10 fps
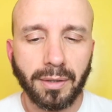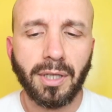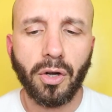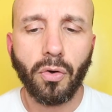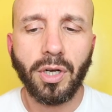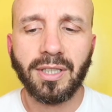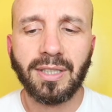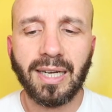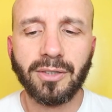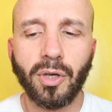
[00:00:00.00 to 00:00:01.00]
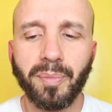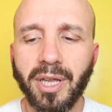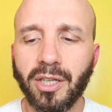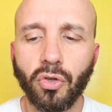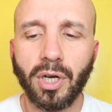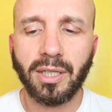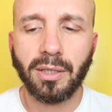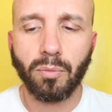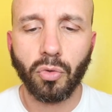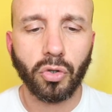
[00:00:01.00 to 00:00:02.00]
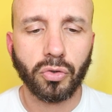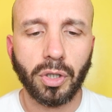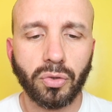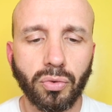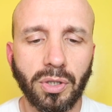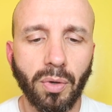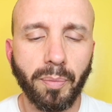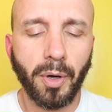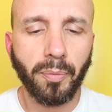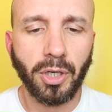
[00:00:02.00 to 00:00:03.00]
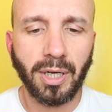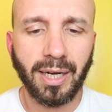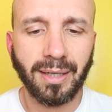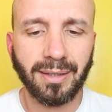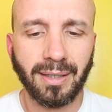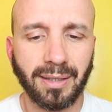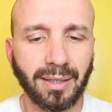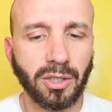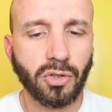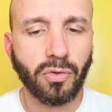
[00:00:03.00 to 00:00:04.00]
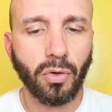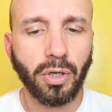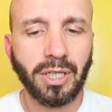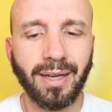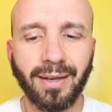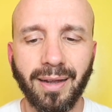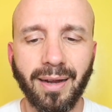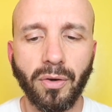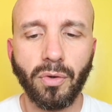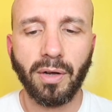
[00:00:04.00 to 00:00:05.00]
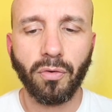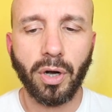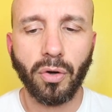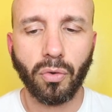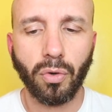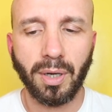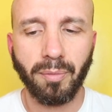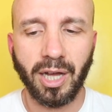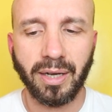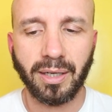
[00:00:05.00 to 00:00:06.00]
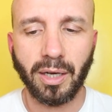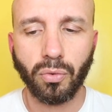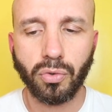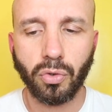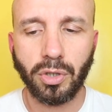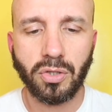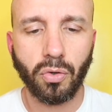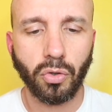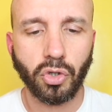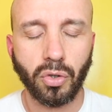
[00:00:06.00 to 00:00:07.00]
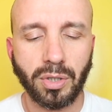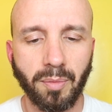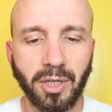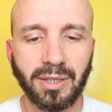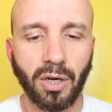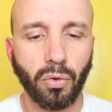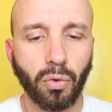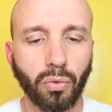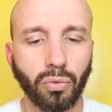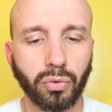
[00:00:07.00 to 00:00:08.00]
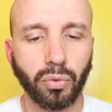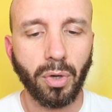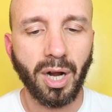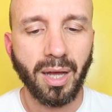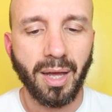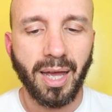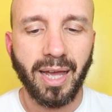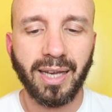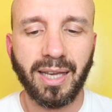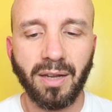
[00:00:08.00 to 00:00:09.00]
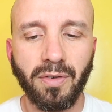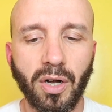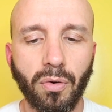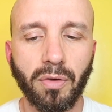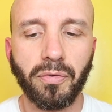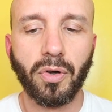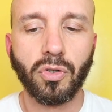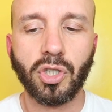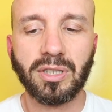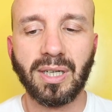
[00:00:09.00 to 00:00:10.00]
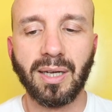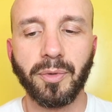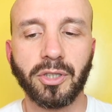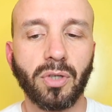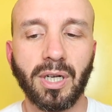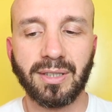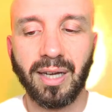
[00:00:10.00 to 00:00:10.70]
Terrone è dedicato ai meridionali del mondo, a tutti quei popoli legati alle tradizioni che creano e lavorano con le mani, che custodiscono gelosamente la loro cultura e che rivelano un feroce attaccamento alla